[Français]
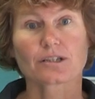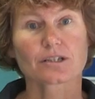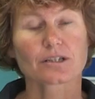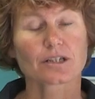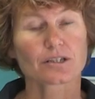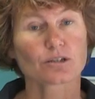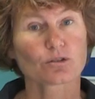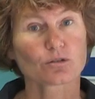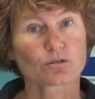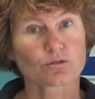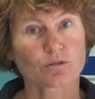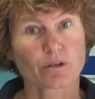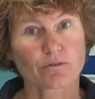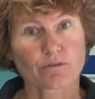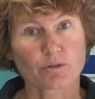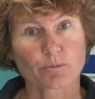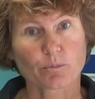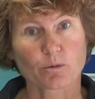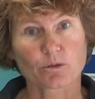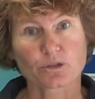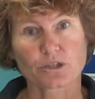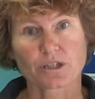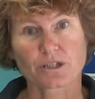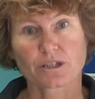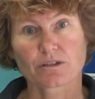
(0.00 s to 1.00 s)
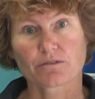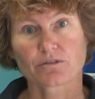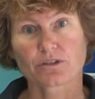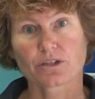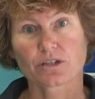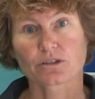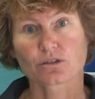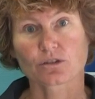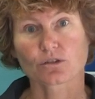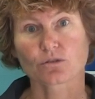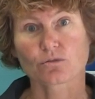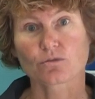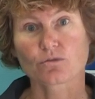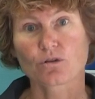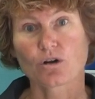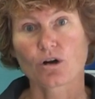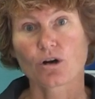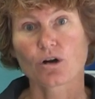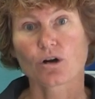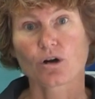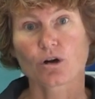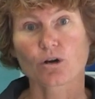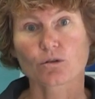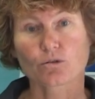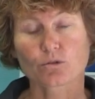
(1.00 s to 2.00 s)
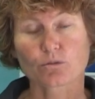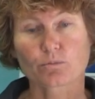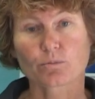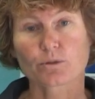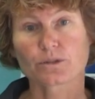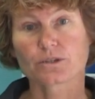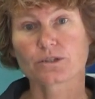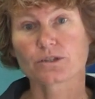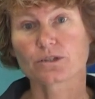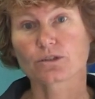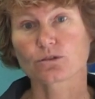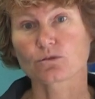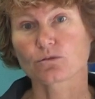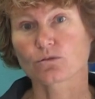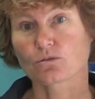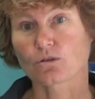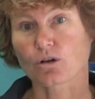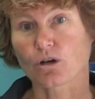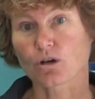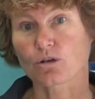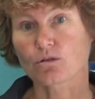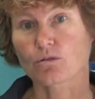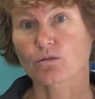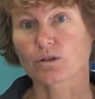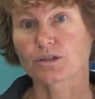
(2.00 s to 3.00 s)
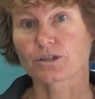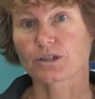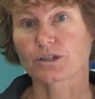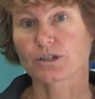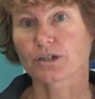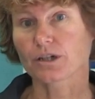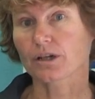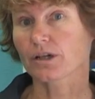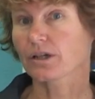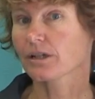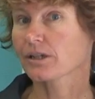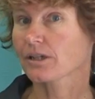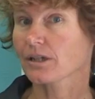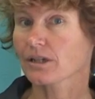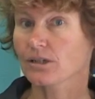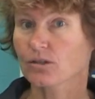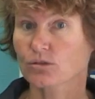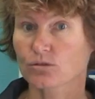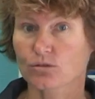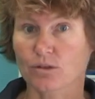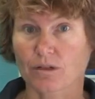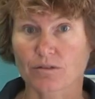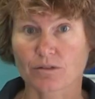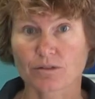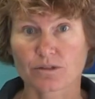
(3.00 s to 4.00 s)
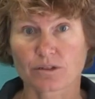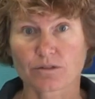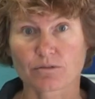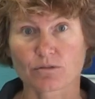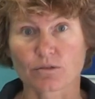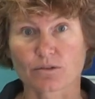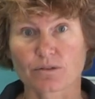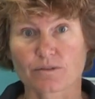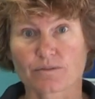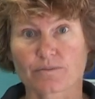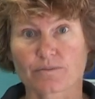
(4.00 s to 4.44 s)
quel que soit votre projet de navigation, en compétition, en loisir, et quel que soit votre niveau.